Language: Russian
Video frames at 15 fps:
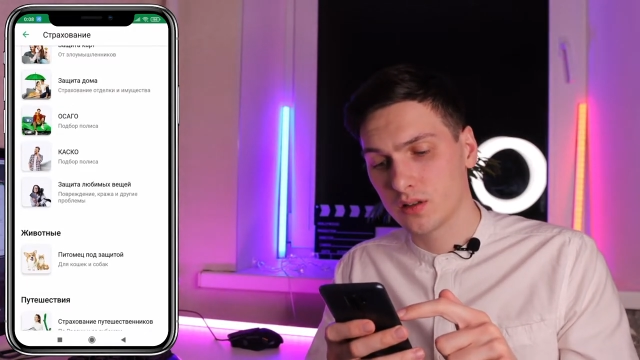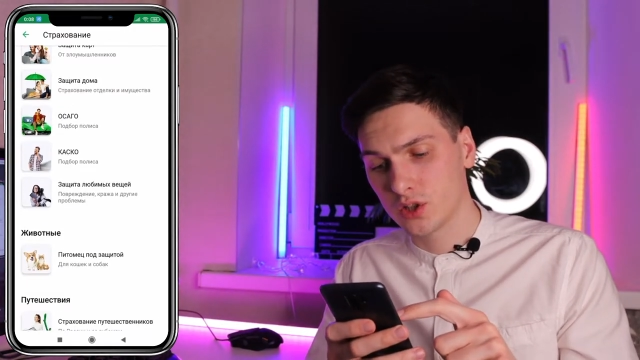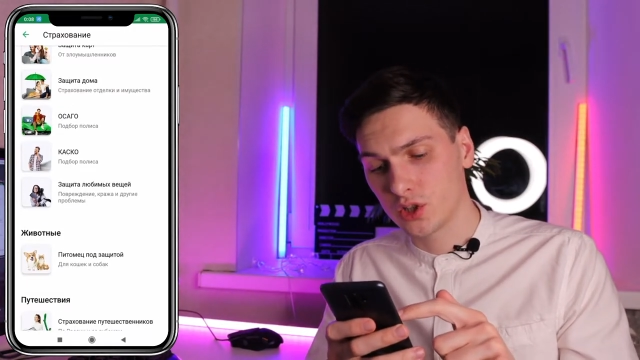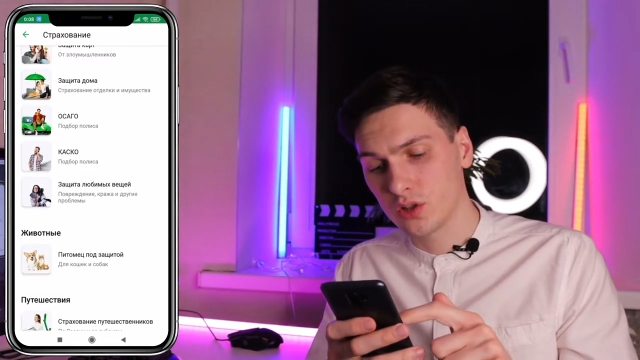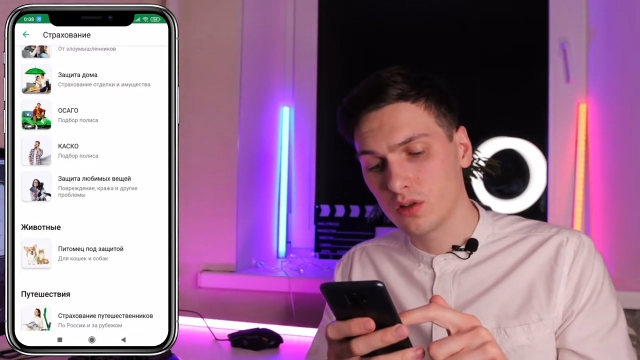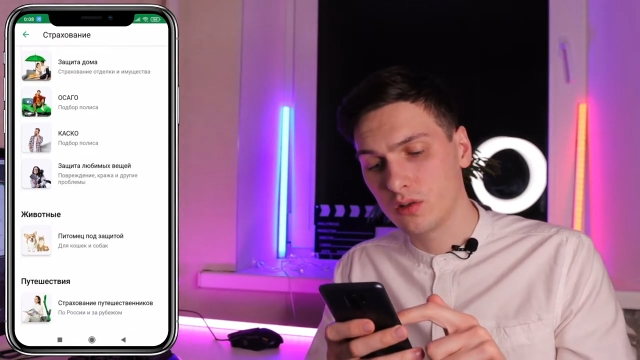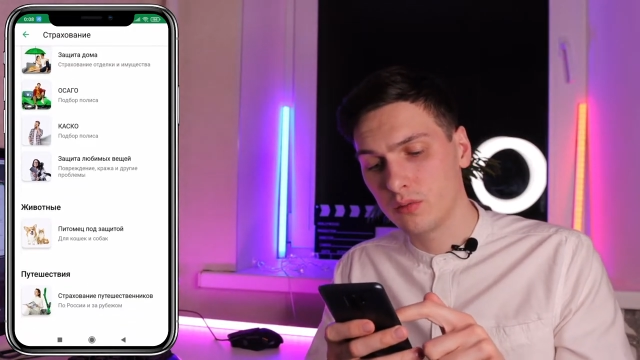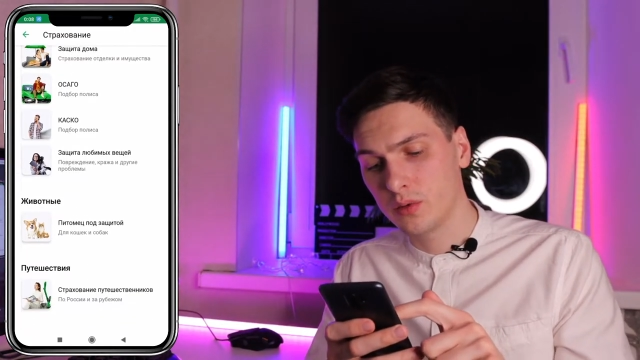
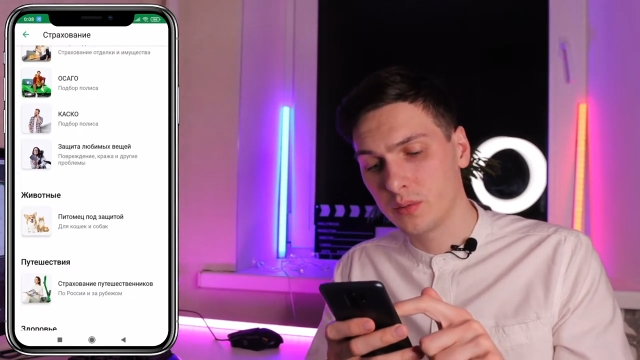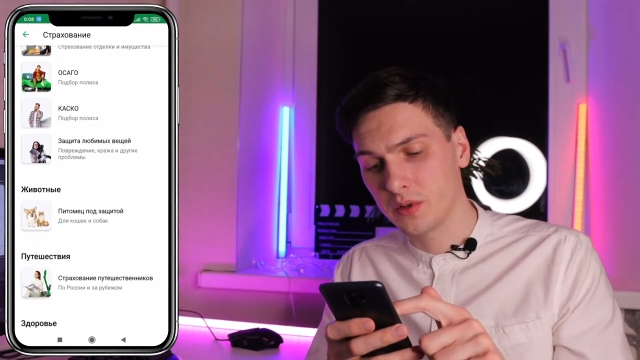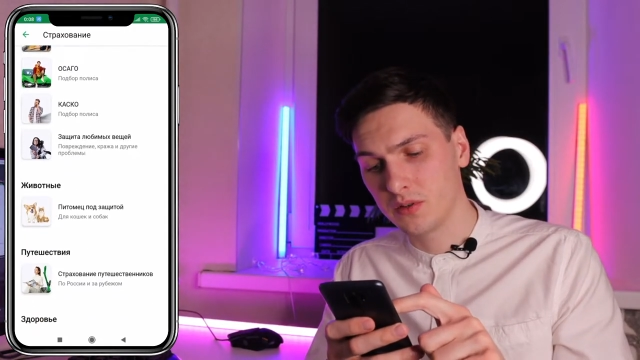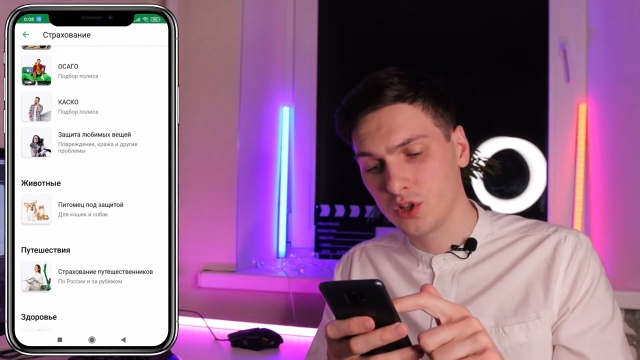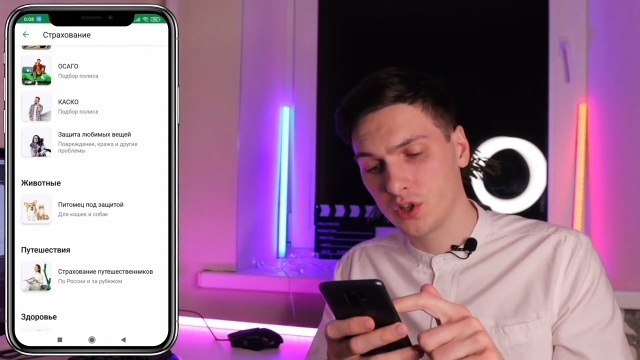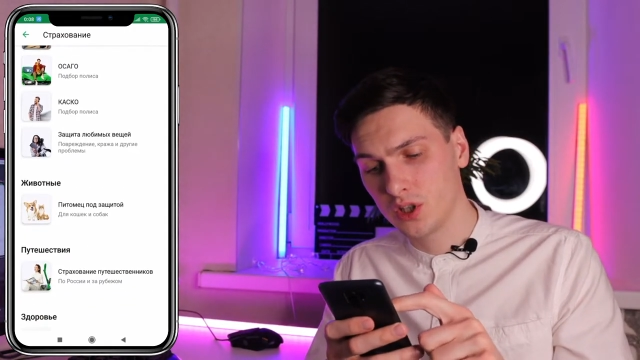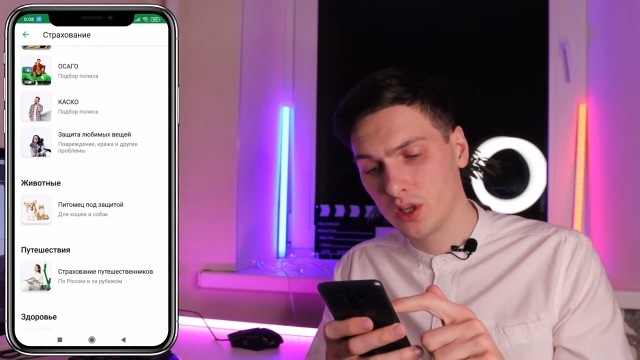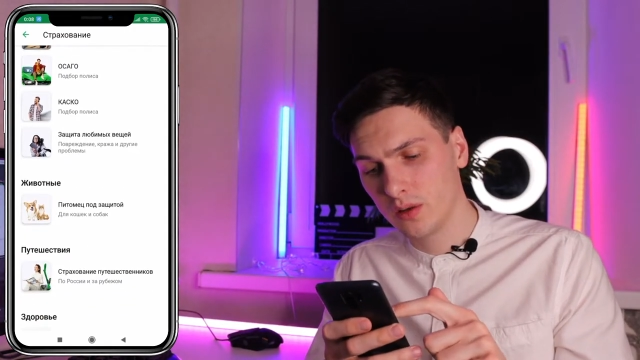защита
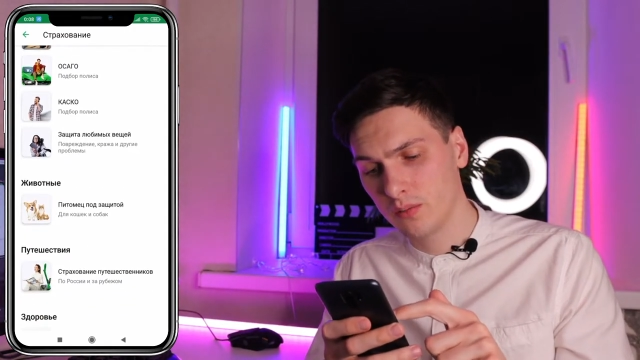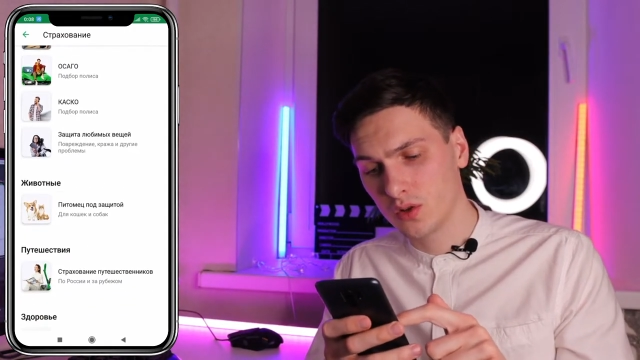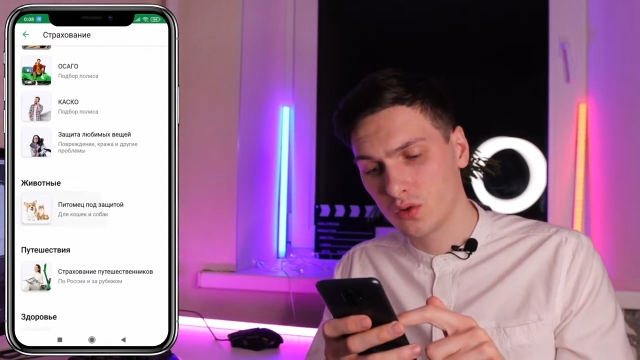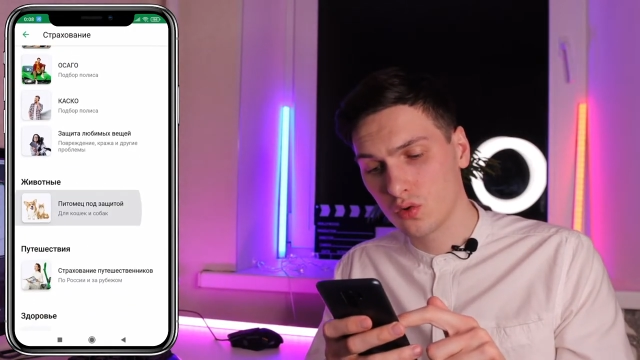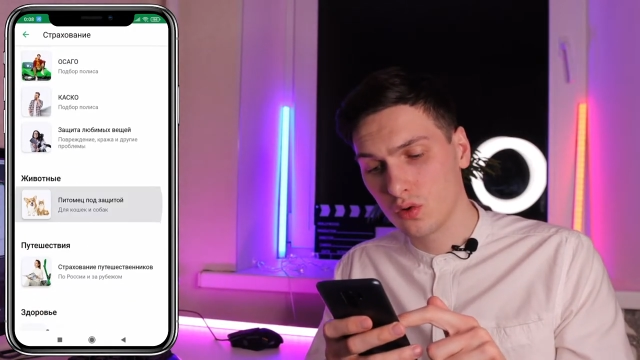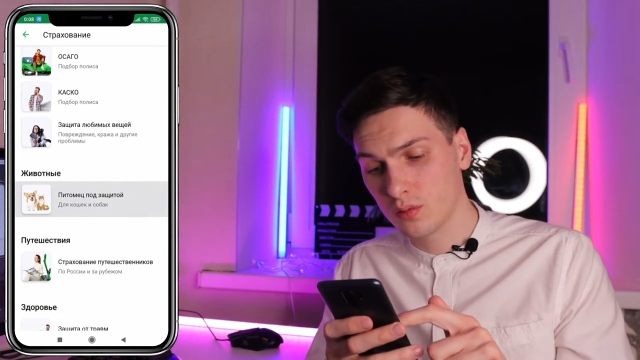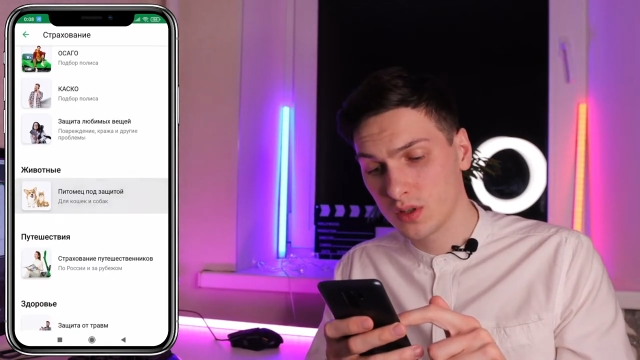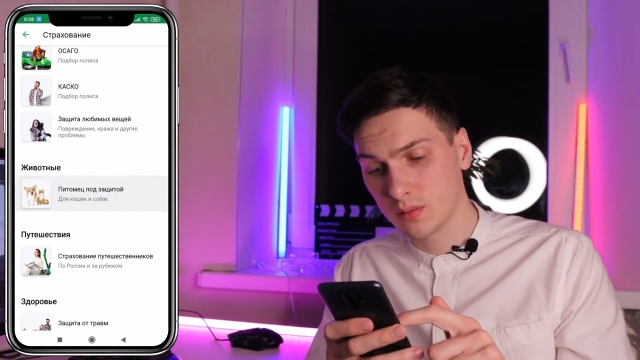любимых вещей,
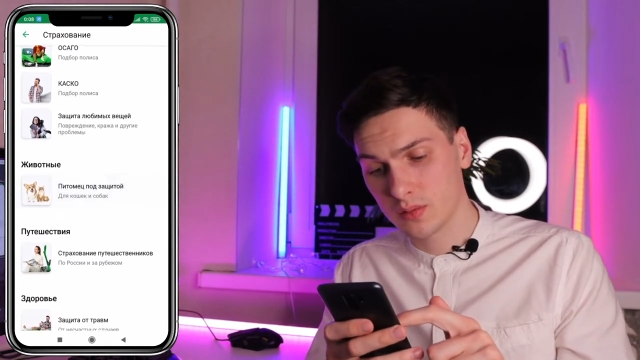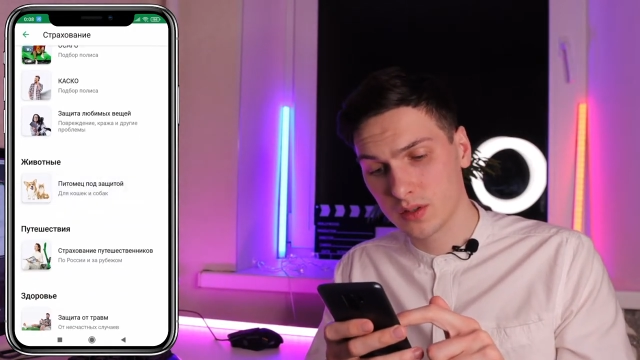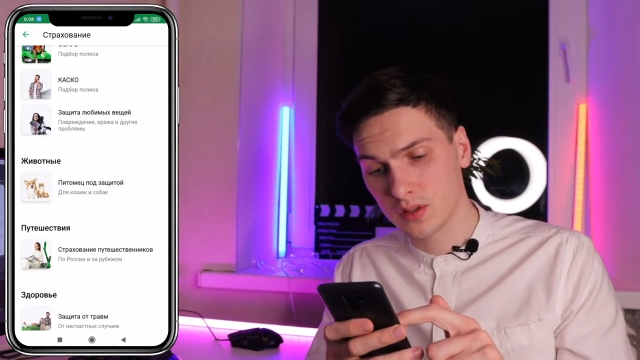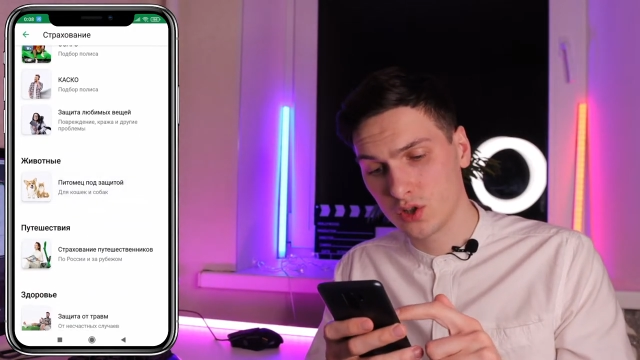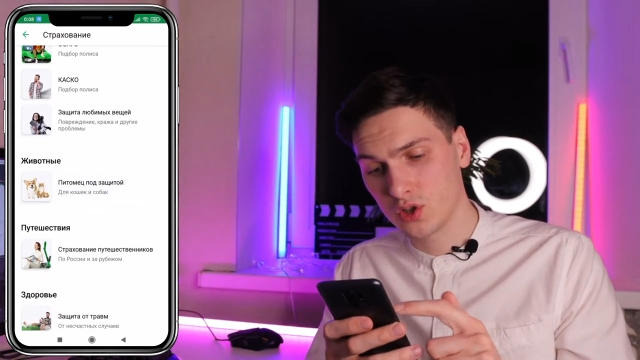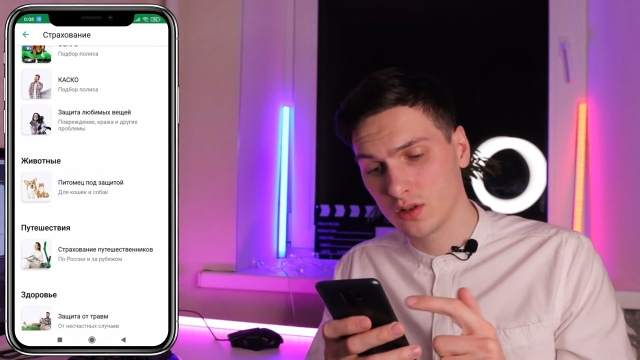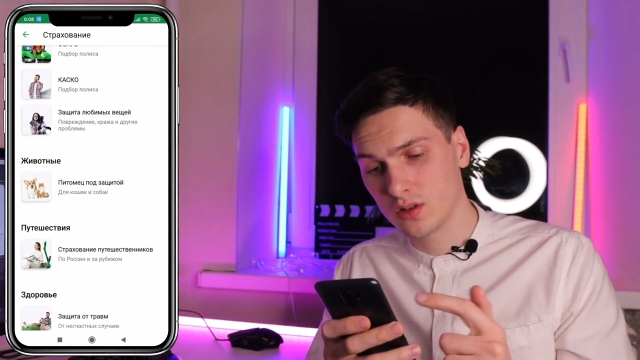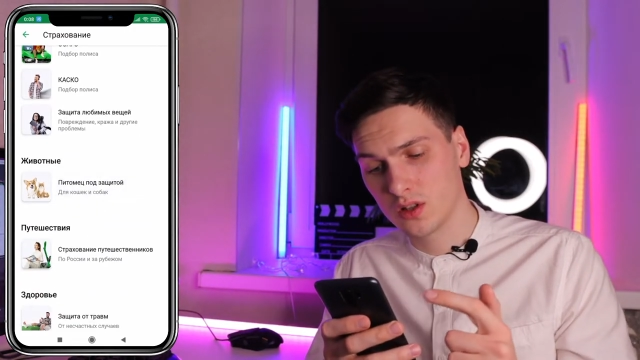питомцы под
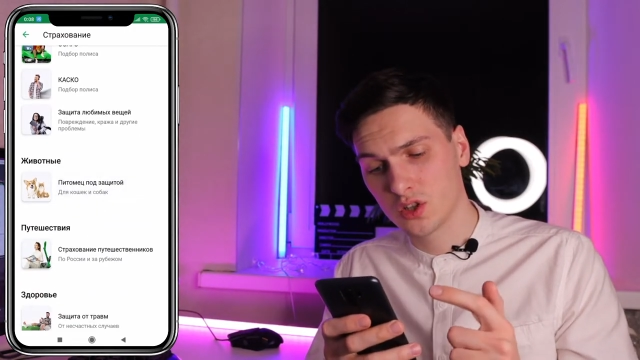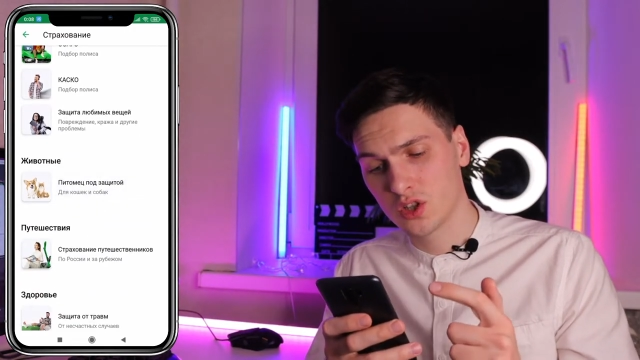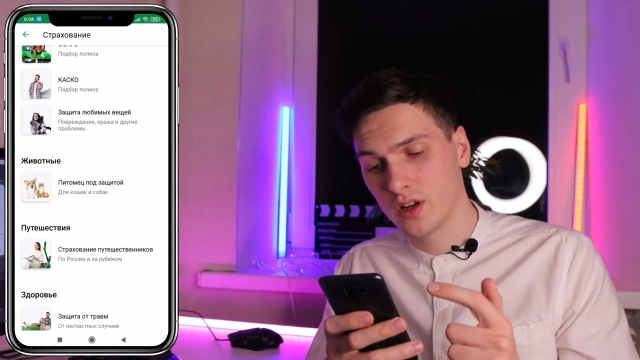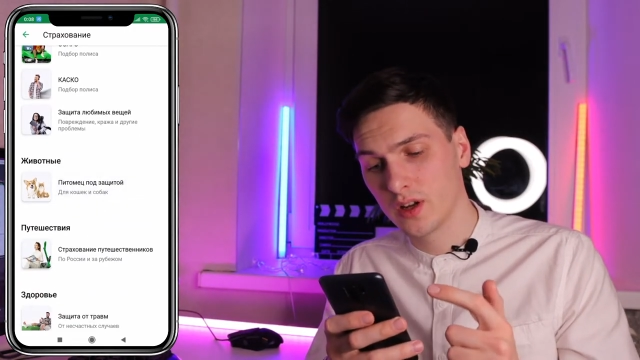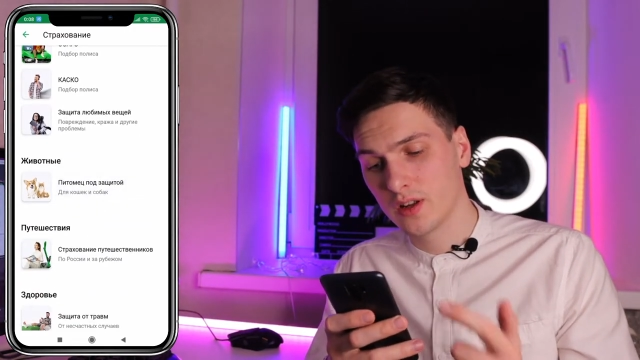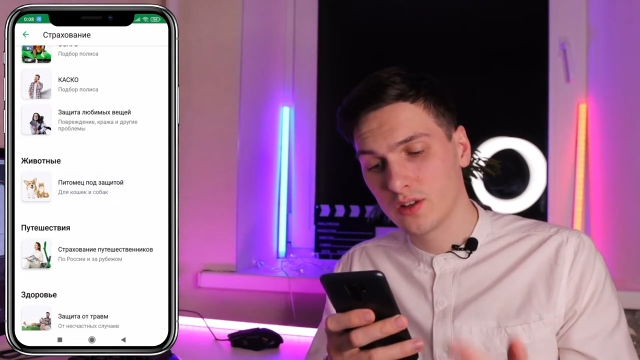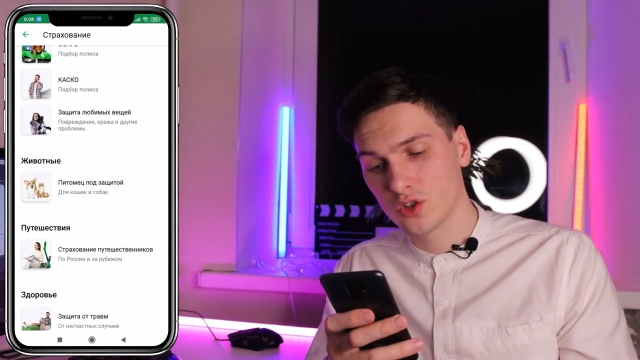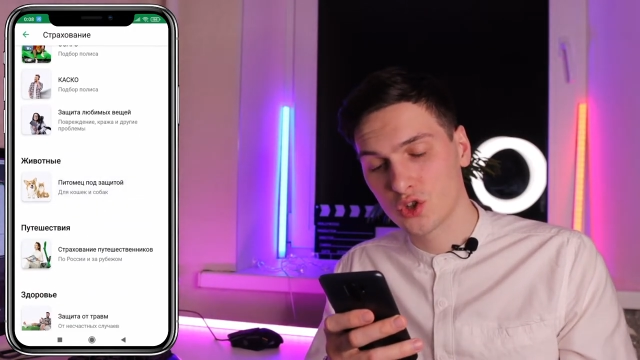защиту, даже,